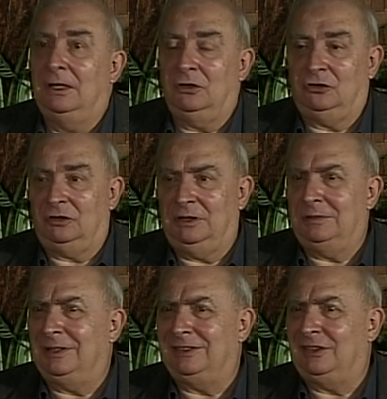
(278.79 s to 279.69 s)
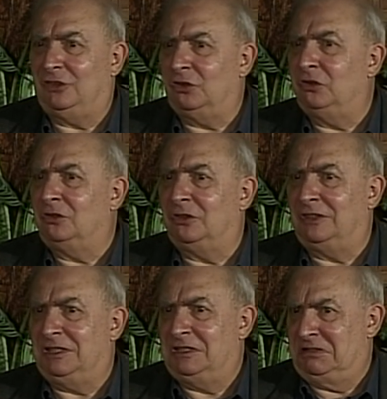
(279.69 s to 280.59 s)
Alors je dis, c'est sans doute que
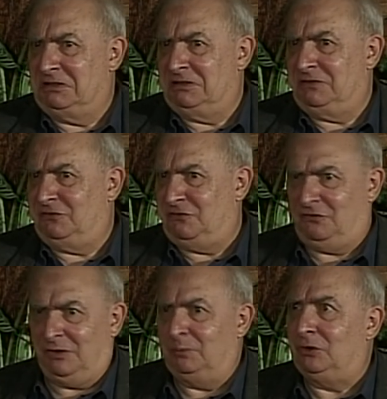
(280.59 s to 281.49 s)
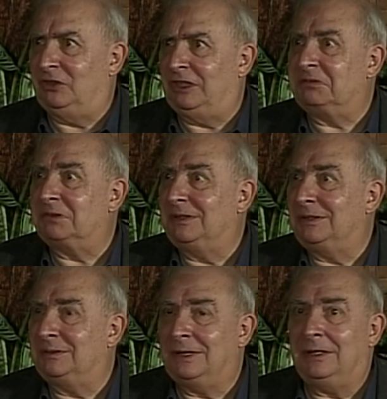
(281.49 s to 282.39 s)
c'est, faut le faire plus sec,
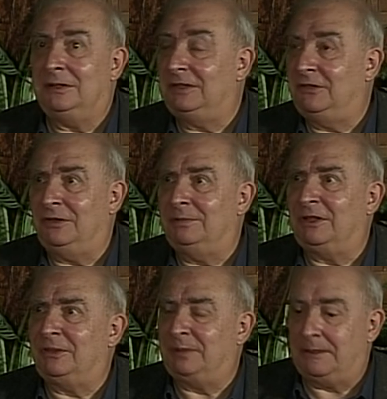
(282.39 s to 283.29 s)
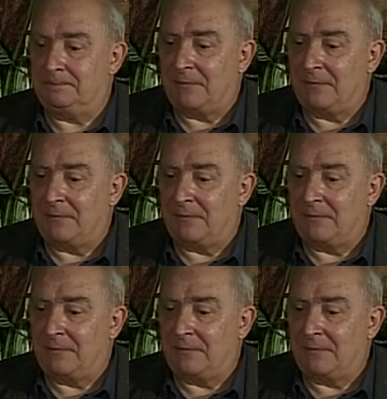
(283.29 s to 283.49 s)
hein. l'effet ne passe pas.